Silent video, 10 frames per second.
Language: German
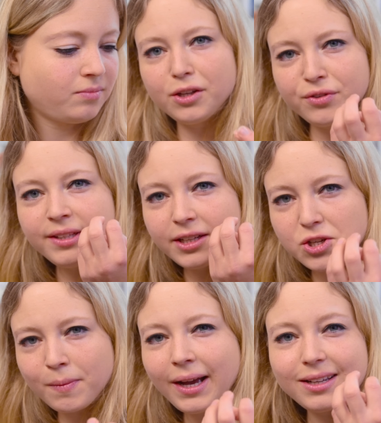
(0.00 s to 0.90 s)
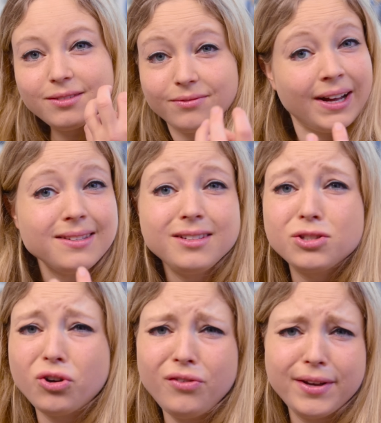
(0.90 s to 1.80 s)
Ich finde den Geschmack wahnsinnig
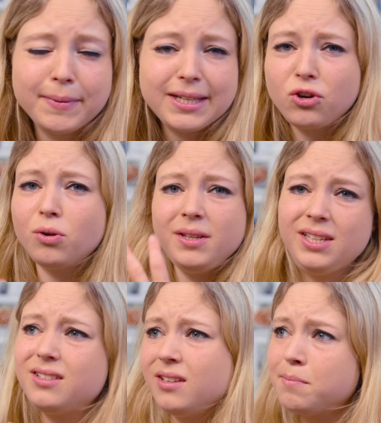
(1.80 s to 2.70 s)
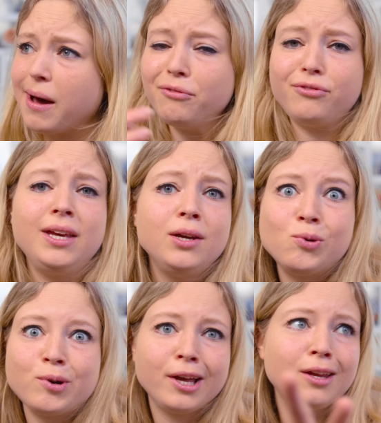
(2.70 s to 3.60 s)
toll, wenn man ihn kombiniert in Kaffee
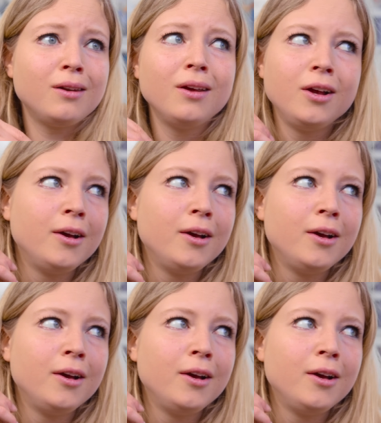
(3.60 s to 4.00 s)
oder in